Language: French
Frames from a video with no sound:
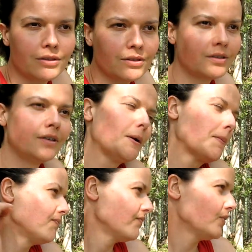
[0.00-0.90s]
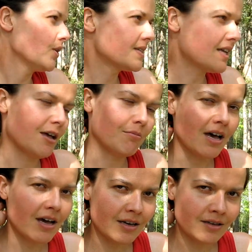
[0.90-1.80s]
euh, dans un
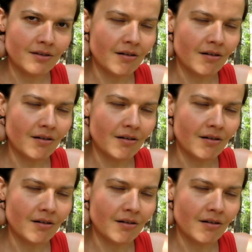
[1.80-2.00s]
hamac,